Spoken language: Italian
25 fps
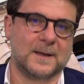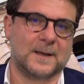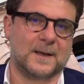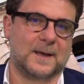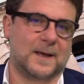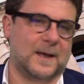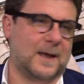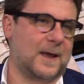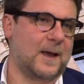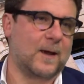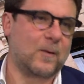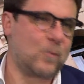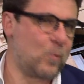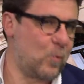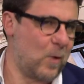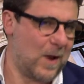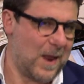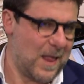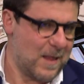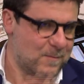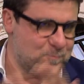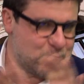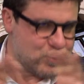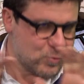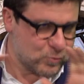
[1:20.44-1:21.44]
Eh, qual
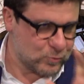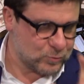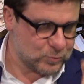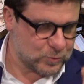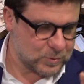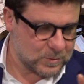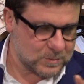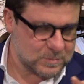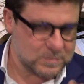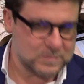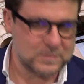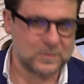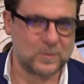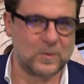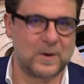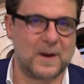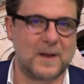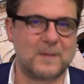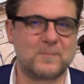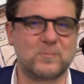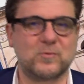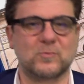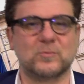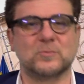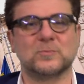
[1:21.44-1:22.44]
è il punto? È
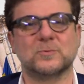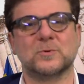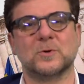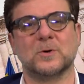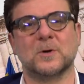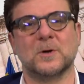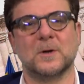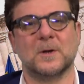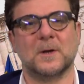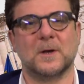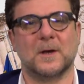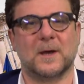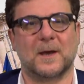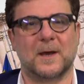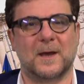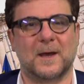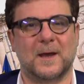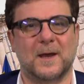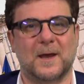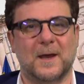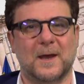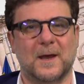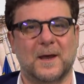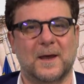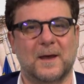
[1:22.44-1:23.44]
il punto?
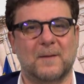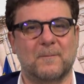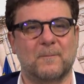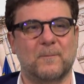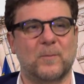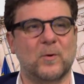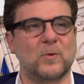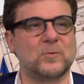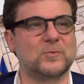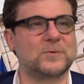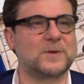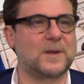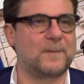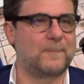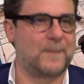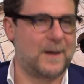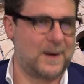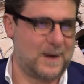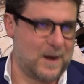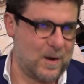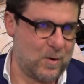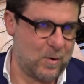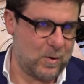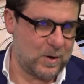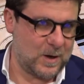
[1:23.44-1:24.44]
Eh, ponte
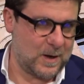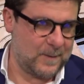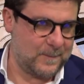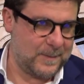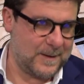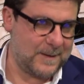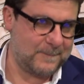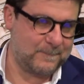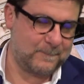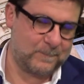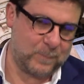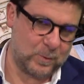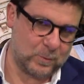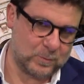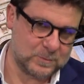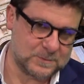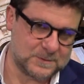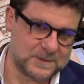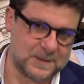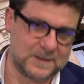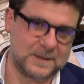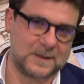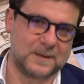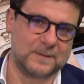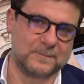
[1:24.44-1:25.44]
Paleocapa,
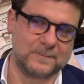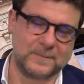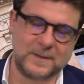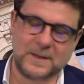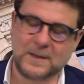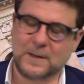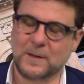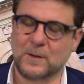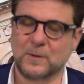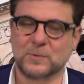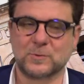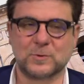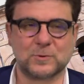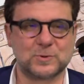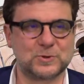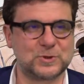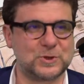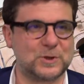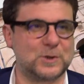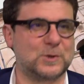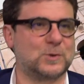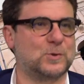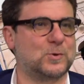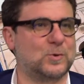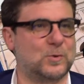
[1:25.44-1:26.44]
ponte del
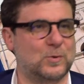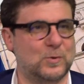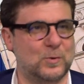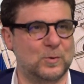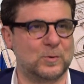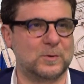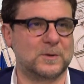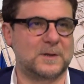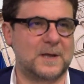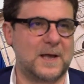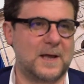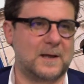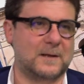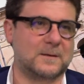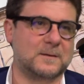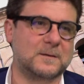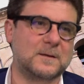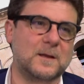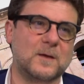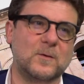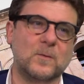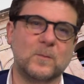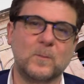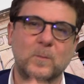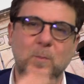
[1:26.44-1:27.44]

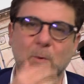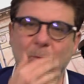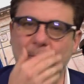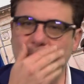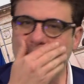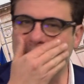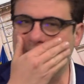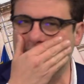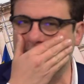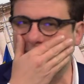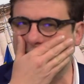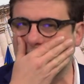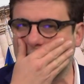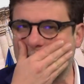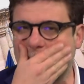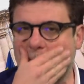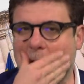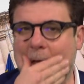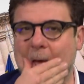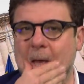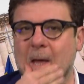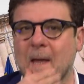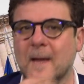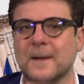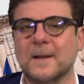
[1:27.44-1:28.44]
1880, è un ponte che
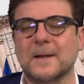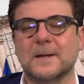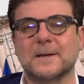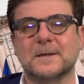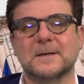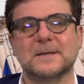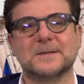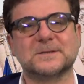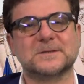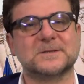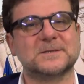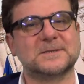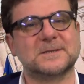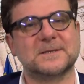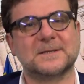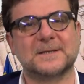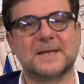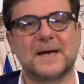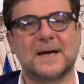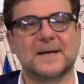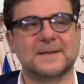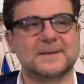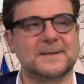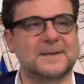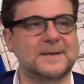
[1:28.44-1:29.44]
ha
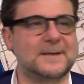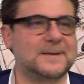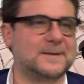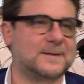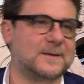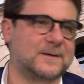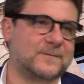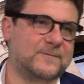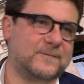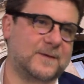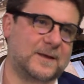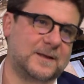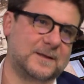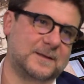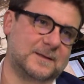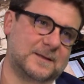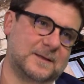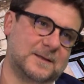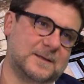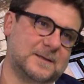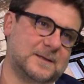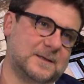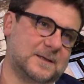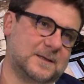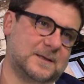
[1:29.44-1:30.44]
necessità di interventi
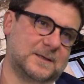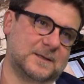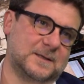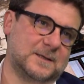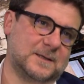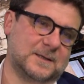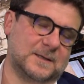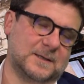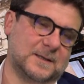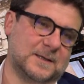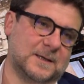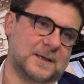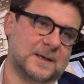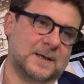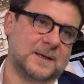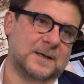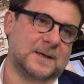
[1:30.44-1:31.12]
di